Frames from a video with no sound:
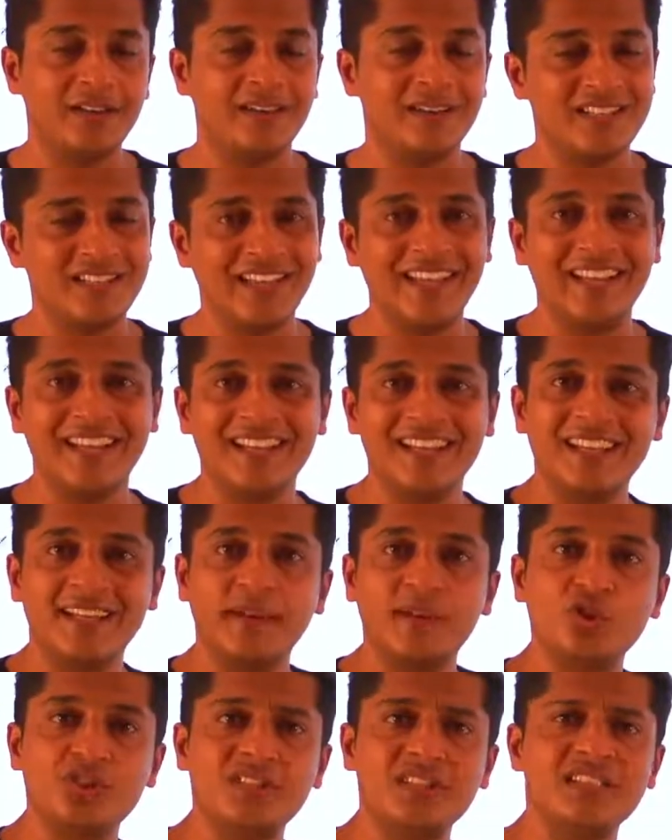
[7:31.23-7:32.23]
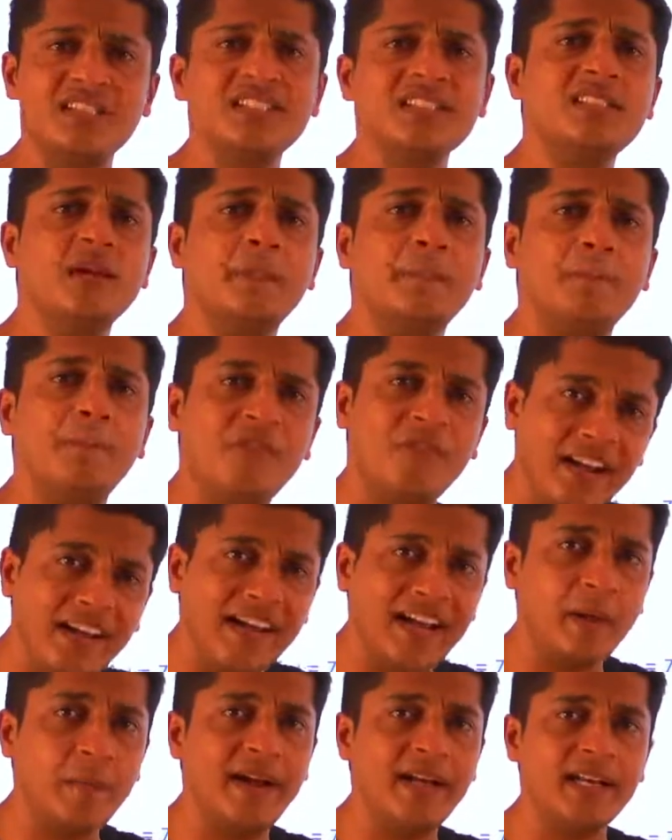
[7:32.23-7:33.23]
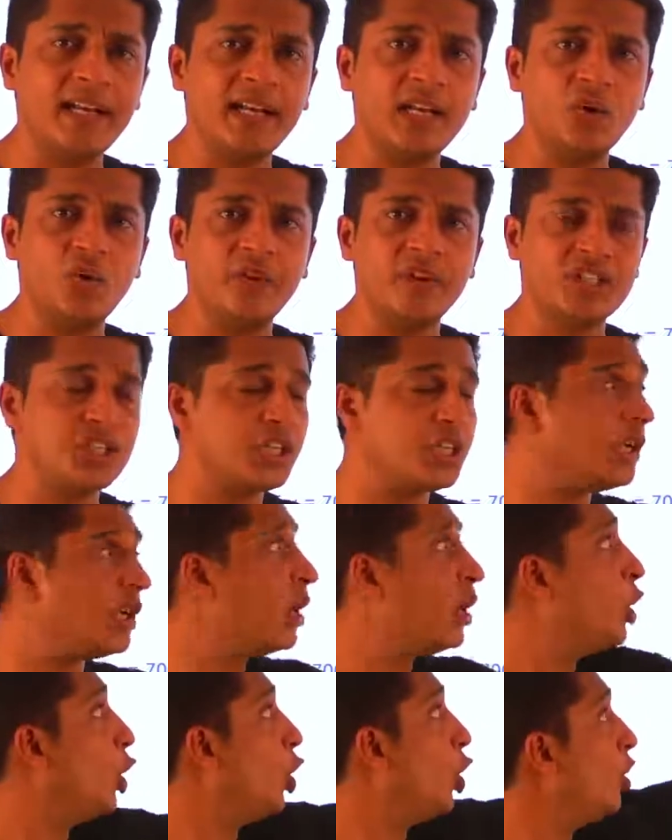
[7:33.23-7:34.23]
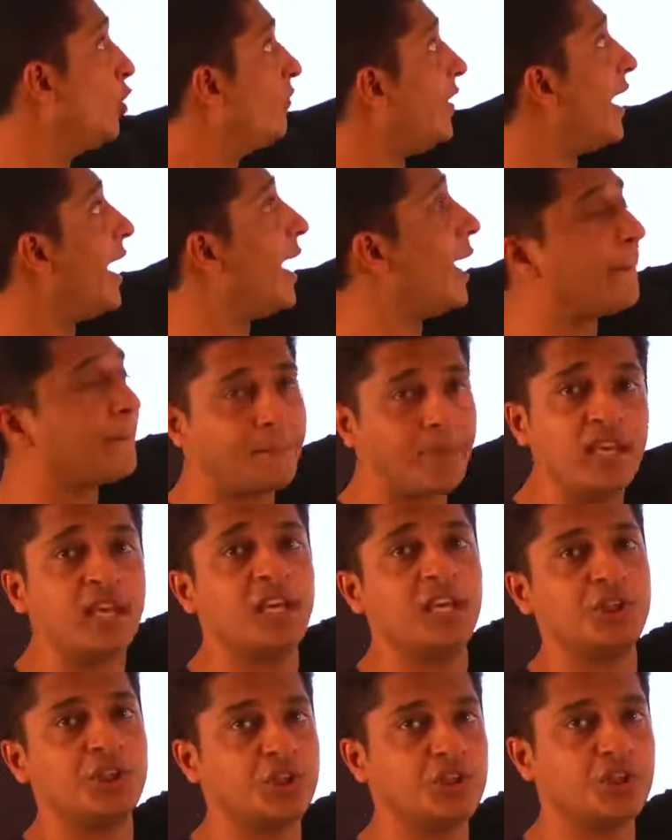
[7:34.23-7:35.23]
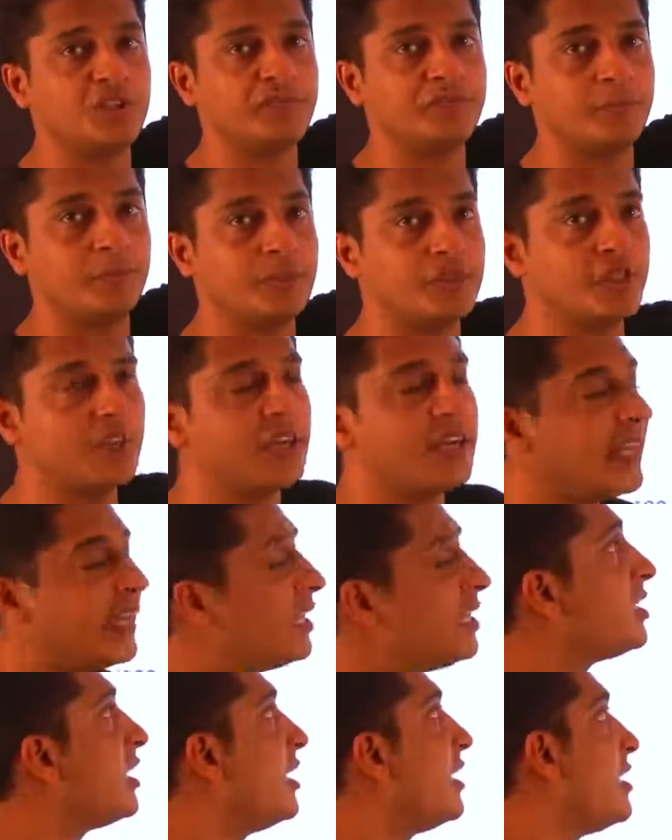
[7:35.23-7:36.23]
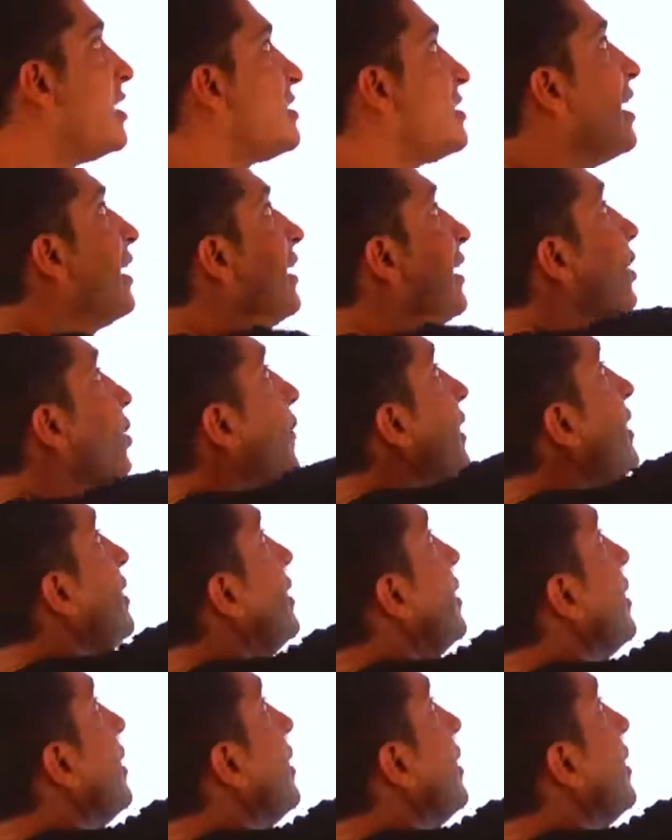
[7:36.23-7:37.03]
ठीक है सो दिस इज द फंडामेंटल क्वेश्चन ऑफ एप्लीकेशन ऑफ परसेंटेज स्टार्टिंग विथ